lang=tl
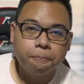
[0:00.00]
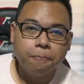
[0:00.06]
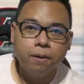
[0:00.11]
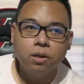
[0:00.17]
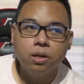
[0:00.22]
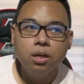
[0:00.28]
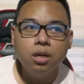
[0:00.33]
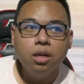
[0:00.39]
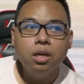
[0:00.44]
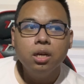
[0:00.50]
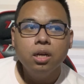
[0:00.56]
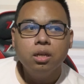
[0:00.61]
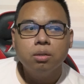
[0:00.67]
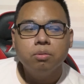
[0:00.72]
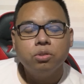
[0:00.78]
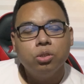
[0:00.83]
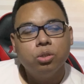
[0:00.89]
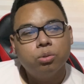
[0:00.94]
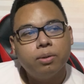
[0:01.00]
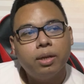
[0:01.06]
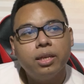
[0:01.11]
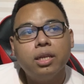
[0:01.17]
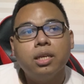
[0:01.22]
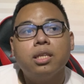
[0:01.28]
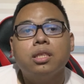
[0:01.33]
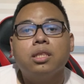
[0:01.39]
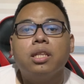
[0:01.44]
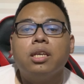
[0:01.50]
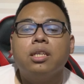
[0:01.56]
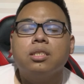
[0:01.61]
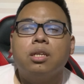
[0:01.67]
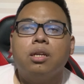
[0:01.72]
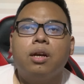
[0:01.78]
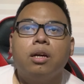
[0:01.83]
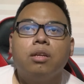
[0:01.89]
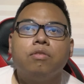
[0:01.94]
no? Usually, it takes
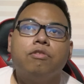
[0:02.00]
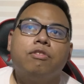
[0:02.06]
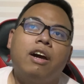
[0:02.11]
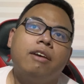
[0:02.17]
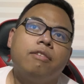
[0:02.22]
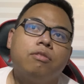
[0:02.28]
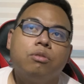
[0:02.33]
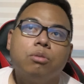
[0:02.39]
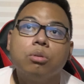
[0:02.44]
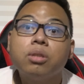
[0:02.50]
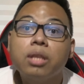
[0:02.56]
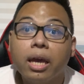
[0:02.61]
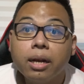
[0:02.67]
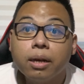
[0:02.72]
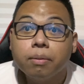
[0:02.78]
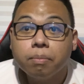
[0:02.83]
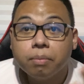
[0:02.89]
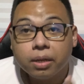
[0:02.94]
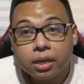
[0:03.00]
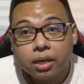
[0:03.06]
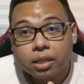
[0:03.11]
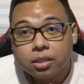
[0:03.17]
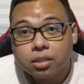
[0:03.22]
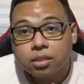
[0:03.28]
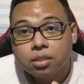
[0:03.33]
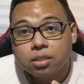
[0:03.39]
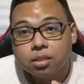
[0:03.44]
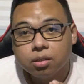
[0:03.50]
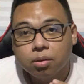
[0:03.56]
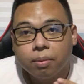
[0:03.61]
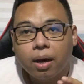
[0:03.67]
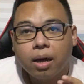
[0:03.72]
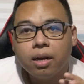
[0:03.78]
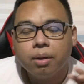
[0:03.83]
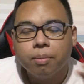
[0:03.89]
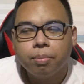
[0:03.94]
around 5 to 10 minutes, di
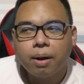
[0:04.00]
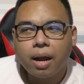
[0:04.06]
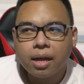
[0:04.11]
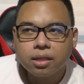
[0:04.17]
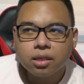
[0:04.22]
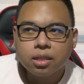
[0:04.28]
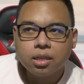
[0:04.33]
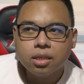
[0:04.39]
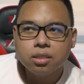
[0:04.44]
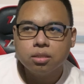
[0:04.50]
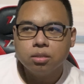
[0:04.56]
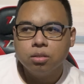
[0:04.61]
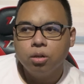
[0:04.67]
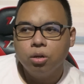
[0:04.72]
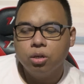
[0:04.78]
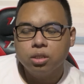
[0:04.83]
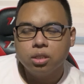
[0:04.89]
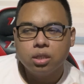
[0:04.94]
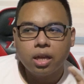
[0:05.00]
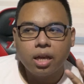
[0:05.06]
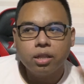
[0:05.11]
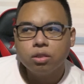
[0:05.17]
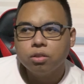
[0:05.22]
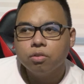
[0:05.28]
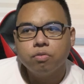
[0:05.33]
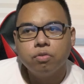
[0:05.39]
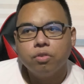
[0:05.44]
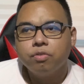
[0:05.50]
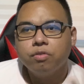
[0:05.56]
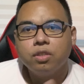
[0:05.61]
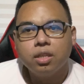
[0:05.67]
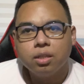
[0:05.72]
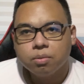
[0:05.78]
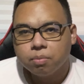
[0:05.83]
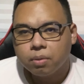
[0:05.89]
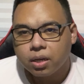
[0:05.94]
ba, na practice or 10 to
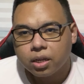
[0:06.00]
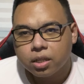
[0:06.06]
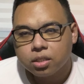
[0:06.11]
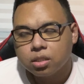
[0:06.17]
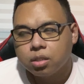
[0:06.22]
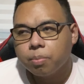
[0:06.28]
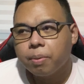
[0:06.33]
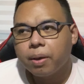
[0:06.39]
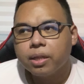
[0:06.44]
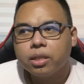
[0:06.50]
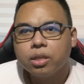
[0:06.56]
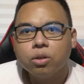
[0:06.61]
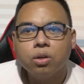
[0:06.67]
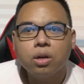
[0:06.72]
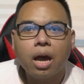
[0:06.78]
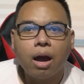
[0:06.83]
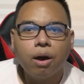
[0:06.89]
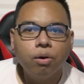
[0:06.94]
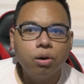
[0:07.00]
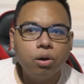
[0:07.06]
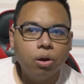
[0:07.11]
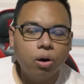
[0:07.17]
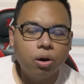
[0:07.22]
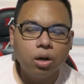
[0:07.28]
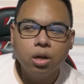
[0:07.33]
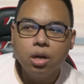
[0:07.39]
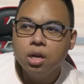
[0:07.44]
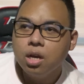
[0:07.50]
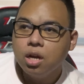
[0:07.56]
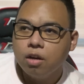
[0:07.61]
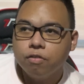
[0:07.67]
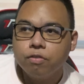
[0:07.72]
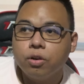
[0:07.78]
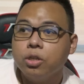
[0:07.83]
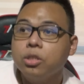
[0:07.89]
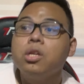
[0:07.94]
15 minutes depending on how long,
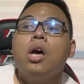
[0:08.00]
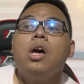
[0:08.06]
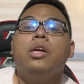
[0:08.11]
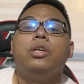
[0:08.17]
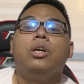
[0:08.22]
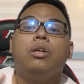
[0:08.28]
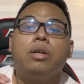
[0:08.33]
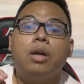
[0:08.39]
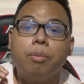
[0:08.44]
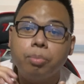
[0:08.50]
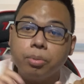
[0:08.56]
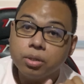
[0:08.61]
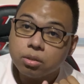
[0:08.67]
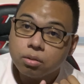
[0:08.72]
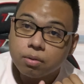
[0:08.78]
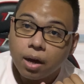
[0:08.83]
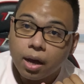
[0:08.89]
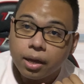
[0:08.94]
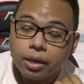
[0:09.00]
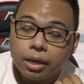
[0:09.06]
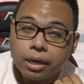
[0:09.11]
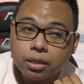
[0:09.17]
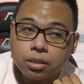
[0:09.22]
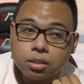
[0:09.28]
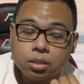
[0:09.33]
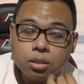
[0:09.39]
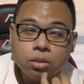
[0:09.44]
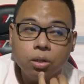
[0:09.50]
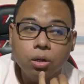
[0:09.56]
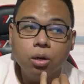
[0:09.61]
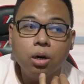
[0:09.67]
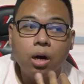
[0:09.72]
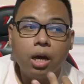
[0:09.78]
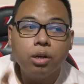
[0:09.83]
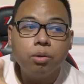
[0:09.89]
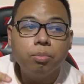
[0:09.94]
of course, your repertoire is,
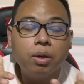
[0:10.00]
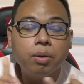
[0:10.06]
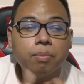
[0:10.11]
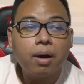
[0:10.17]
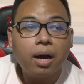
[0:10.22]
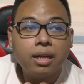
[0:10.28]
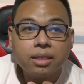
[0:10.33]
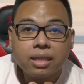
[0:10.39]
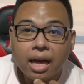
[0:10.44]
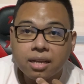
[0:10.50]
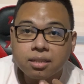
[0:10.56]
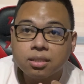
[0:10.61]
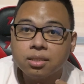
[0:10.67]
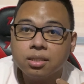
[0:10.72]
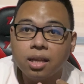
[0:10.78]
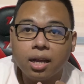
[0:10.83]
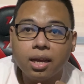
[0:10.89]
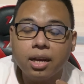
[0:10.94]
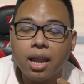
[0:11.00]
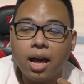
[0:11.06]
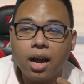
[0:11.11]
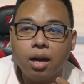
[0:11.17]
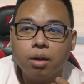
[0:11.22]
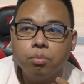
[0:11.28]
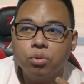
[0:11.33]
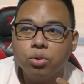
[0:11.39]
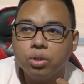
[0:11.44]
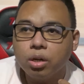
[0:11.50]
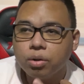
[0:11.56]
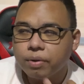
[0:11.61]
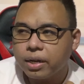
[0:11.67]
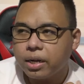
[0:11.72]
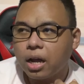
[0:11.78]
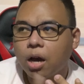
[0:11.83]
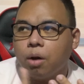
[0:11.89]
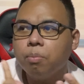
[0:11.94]
no? Ano ba yung mga tasks na kailangan mong
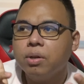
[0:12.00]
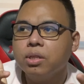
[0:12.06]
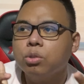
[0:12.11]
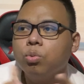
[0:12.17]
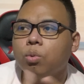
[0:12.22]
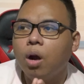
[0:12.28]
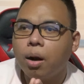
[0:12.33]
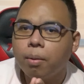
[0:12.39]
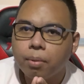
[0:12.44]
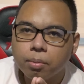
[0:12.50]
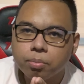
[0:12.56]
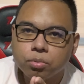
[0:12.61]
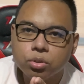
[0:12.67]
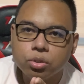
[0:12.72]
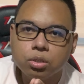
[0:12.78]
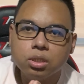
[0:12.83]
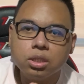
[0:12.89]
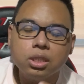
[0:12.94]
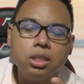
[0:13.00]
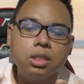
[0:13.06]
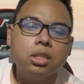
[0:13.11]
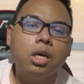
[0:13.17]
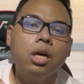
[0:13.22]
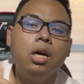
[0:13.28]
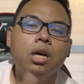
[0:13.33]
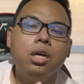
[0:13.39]
gawin? How much warm-up do you need?